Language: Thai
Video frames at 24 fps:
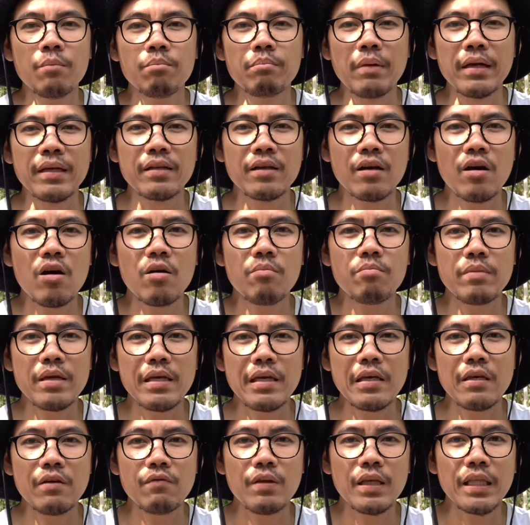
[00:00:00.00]
มันก็มี
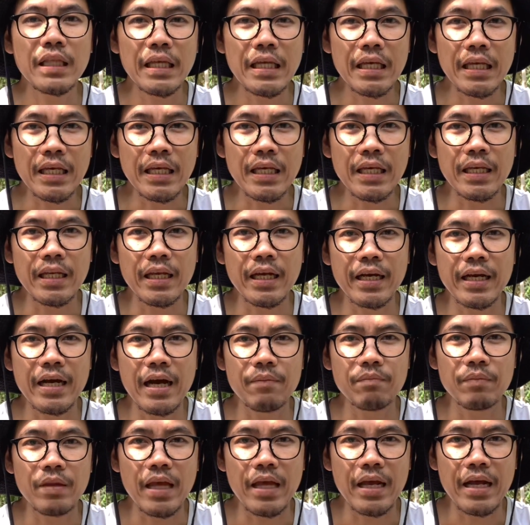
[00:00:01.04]
วิธีนะครั
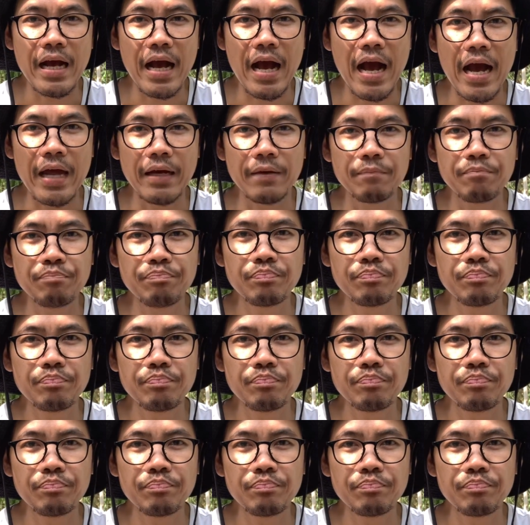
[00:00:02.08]
บในการ